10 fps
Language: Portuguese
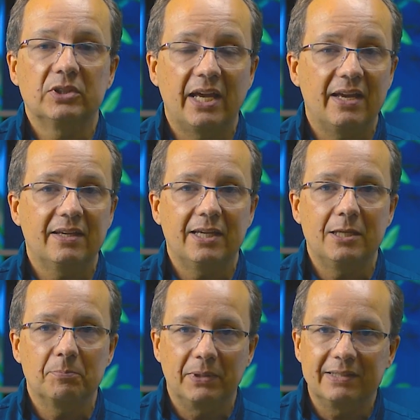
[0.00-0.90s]
Day
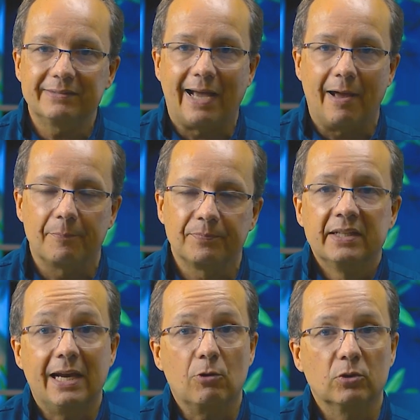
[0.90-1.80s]
Implantar
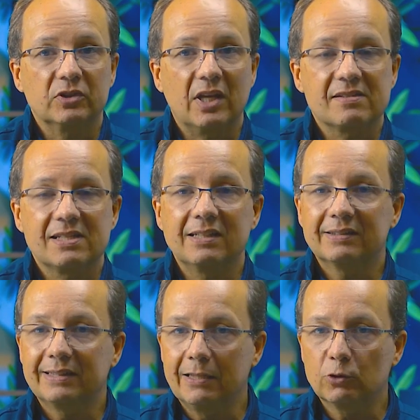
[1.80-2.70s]
que acontecem
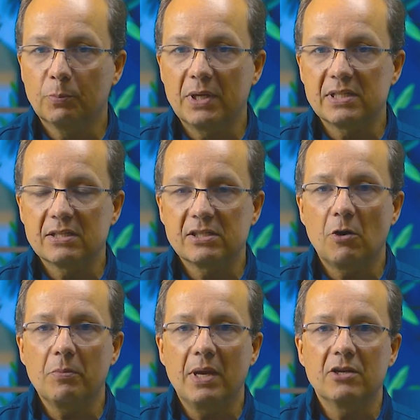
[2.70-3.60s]
tanto
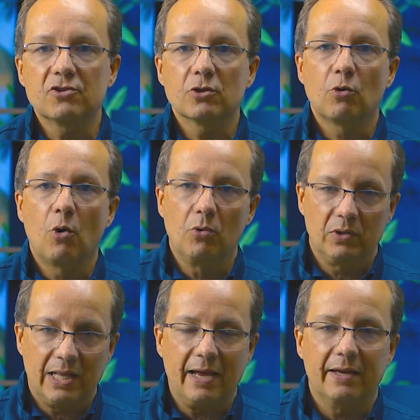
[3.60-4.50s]
presencialmente como
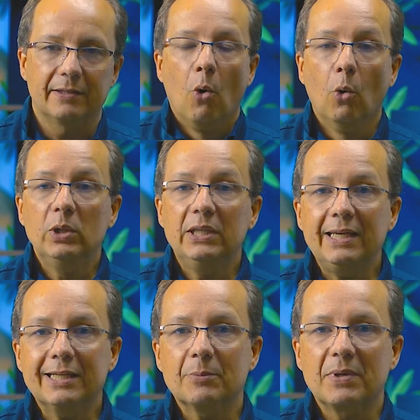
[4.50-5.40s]
online. O
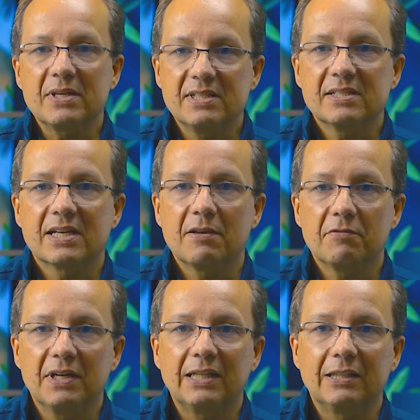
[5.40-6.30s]
link para se
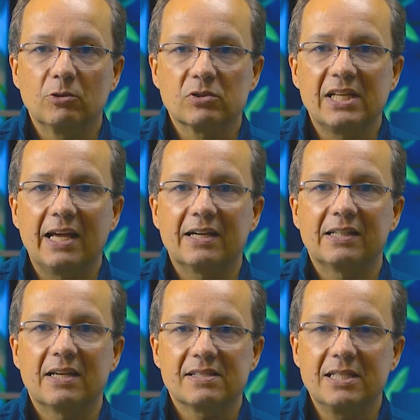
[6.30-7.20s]
inscrever na
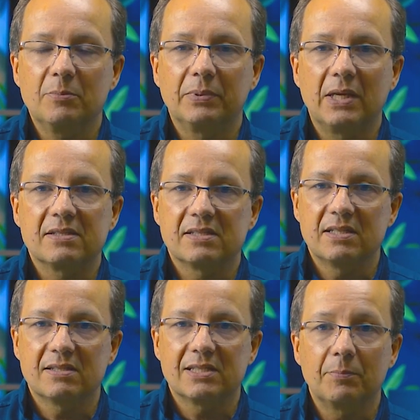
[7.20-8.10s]
newsletter da Simplant
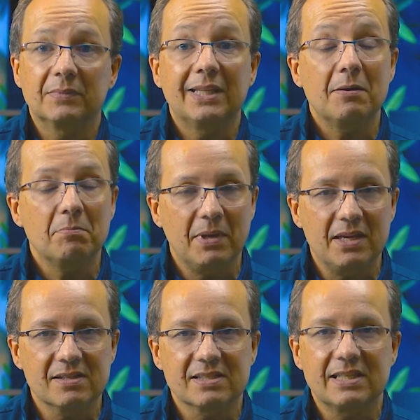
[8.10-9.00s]
System
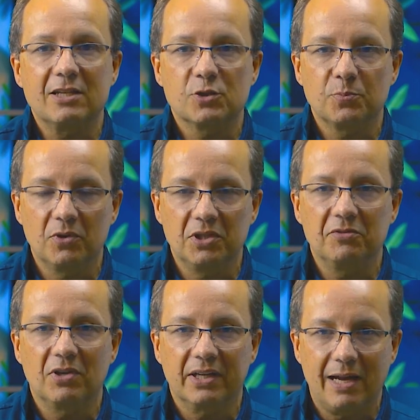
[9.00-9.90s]
também está
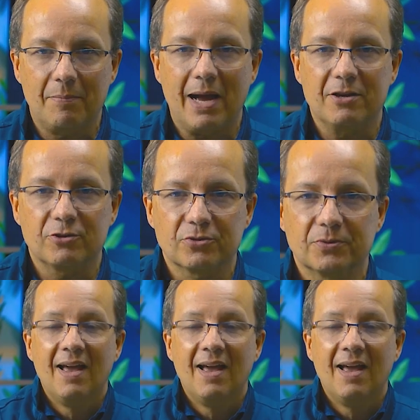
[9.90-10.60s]
disponível aqui abaixo.